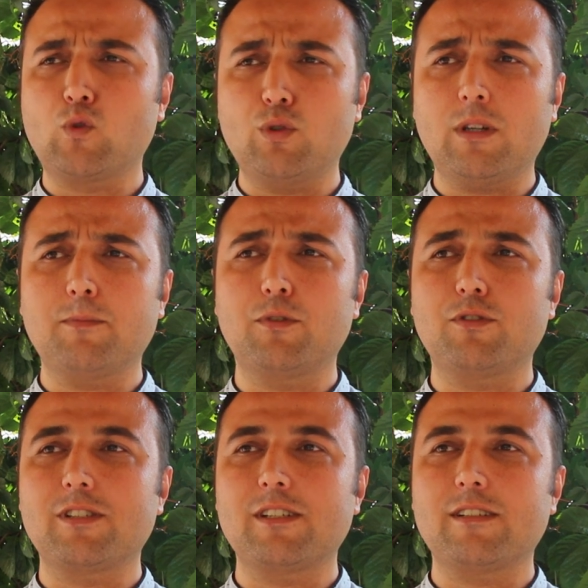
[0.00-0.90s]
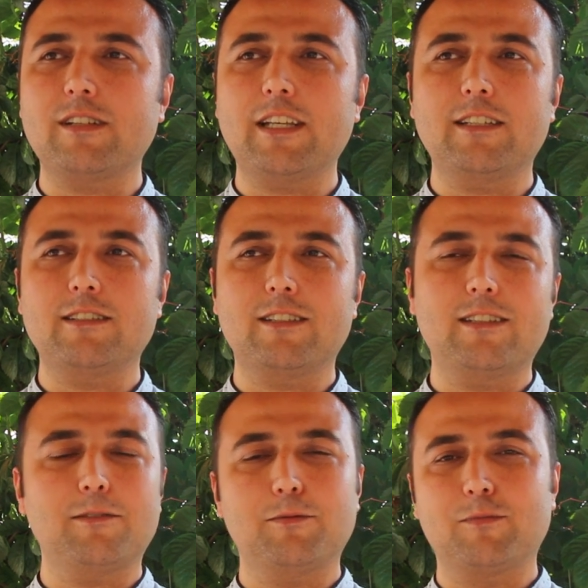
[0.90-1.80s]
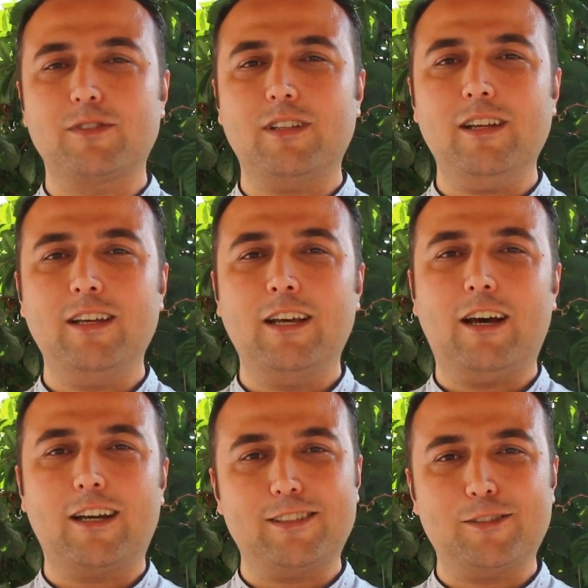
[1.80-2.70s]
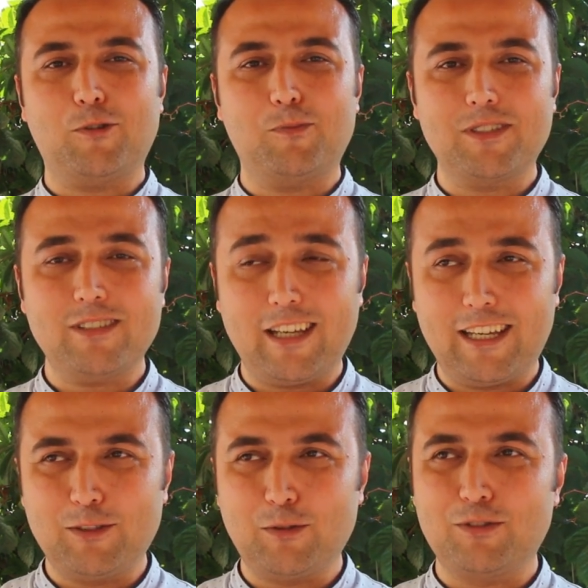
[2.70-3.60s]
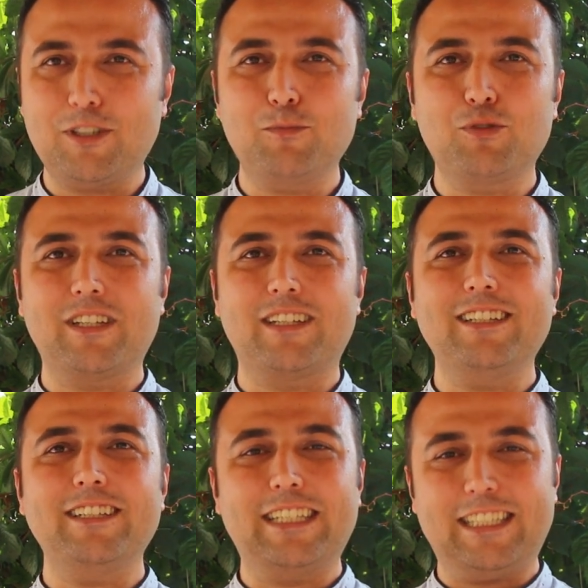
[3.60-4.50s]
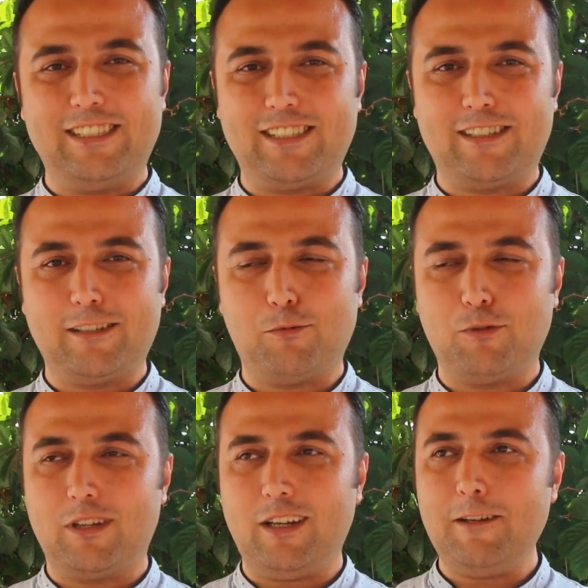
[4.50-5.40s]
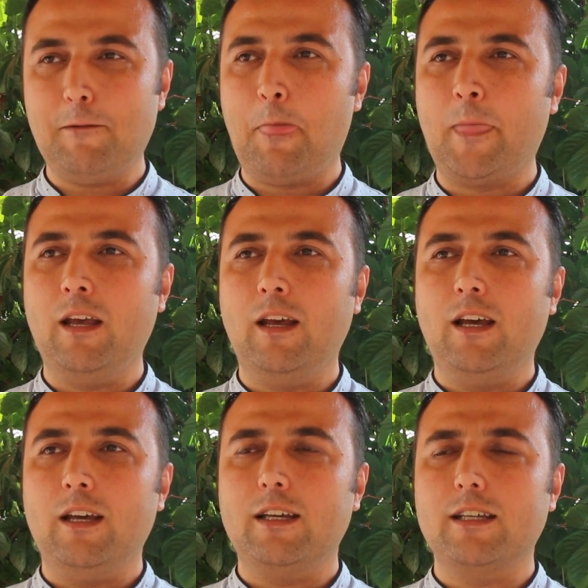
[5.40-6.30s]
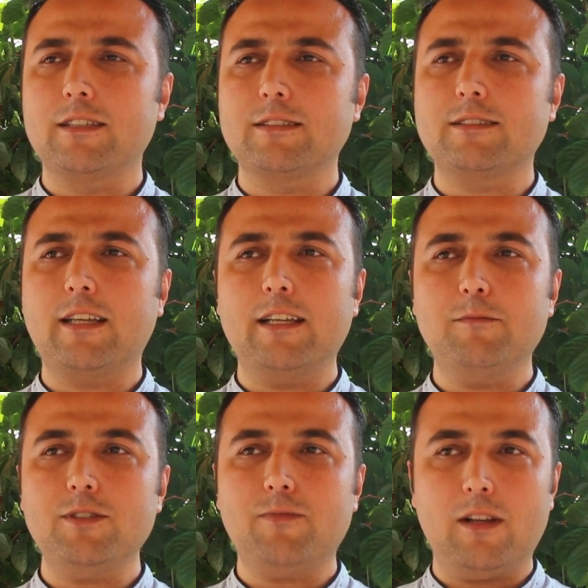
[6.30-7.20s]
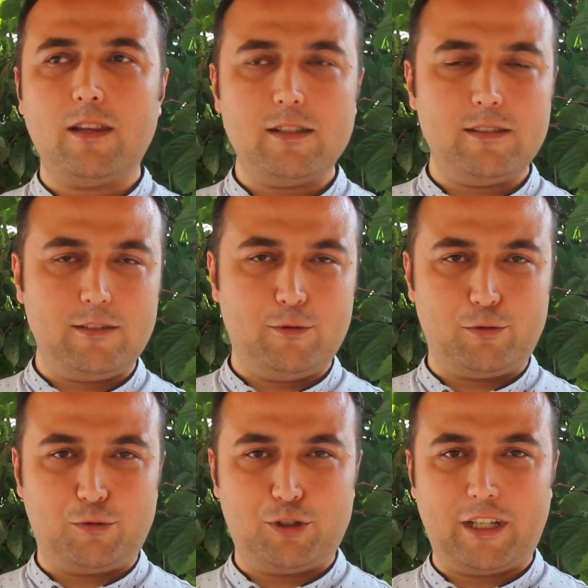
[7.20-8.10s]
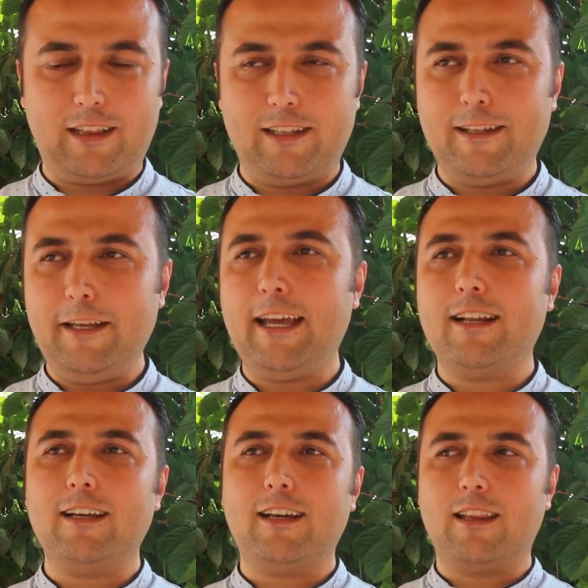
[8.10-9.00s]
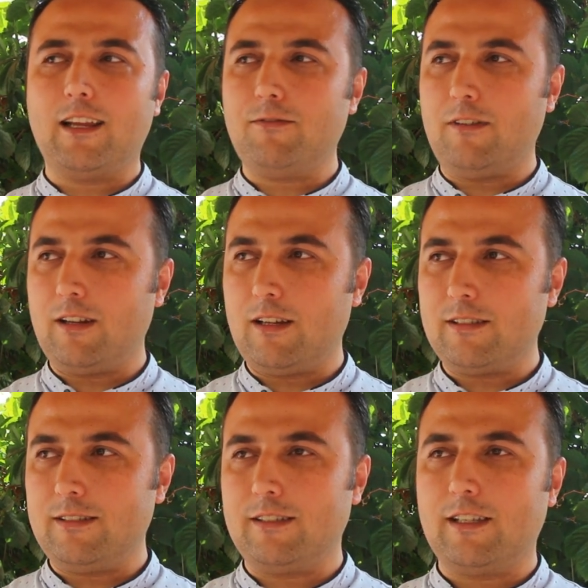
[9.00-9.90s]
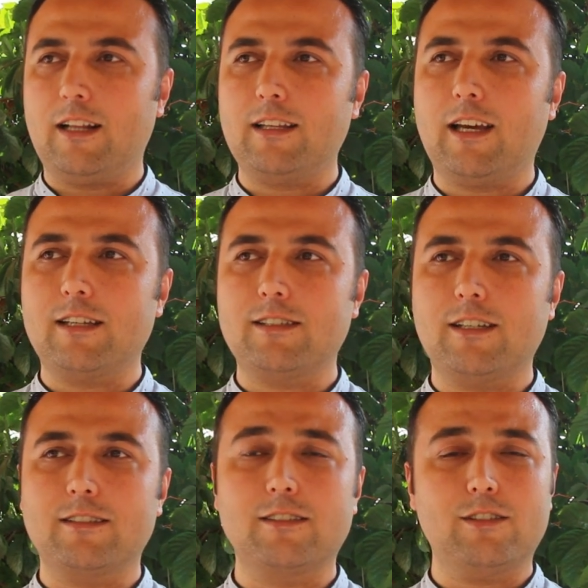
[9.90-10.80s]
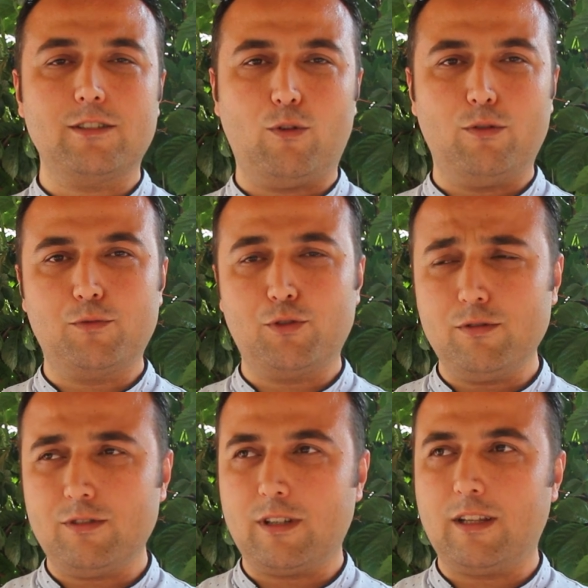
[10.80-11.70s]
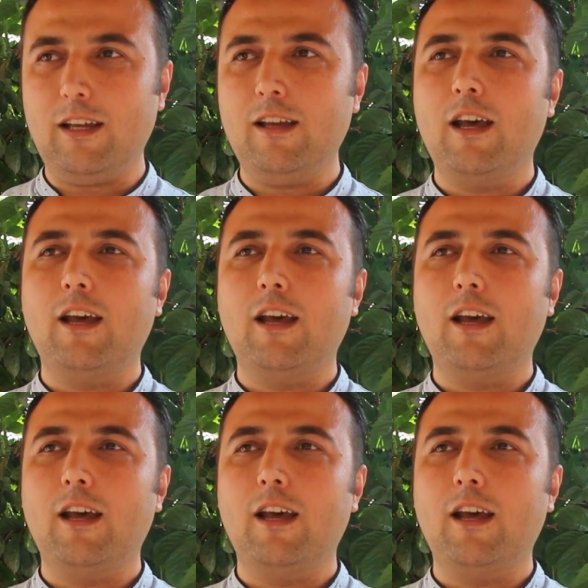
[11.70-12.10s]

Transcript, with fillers: TÜYAP öncesinde ikinci kitabımızda aksilik olmazsa yayında olacak. Bu serinin ikinci kitabı olarak. E, serimiz fantastik kurgu şeklinde. Her ne kadar fantastik yani gerçek dışı olmuş olsa da